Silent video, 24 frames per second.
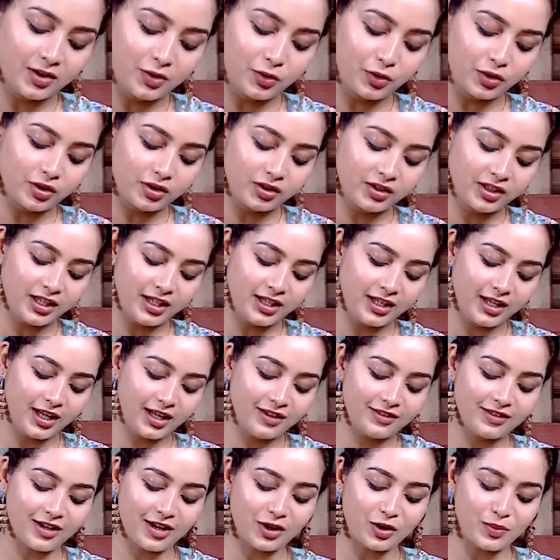ஒரு
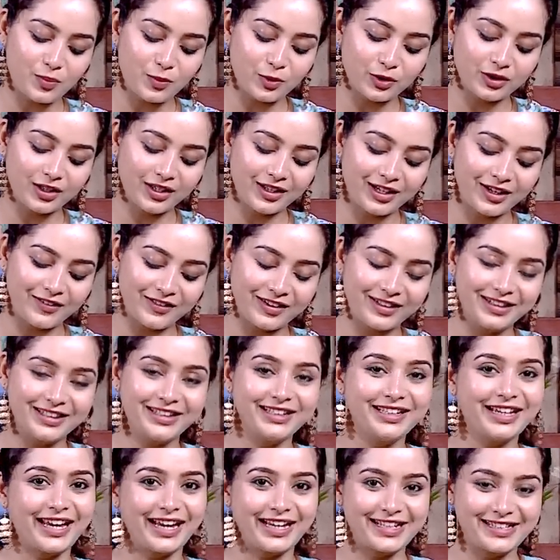டீனேஜ் ஆகும்போது தான் நான் வந்து
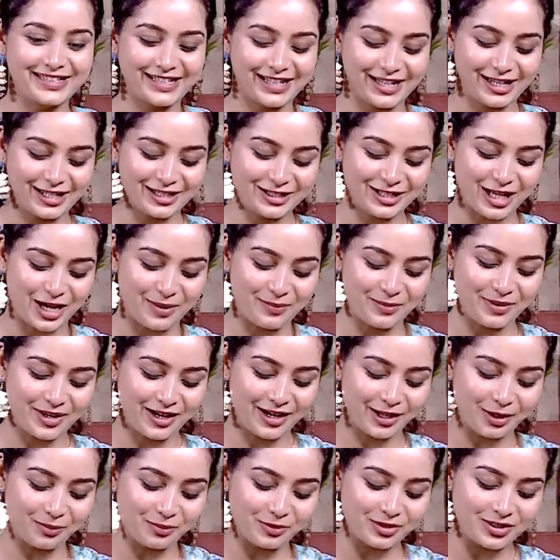எக்ஸெல்லாம் சாப்பிட
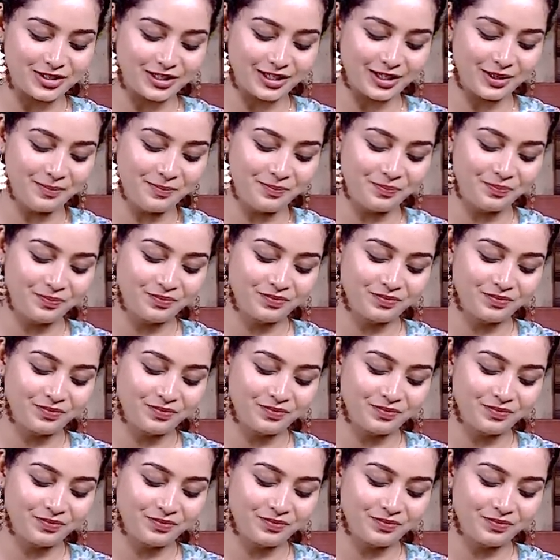ஆரம்பித்தேன்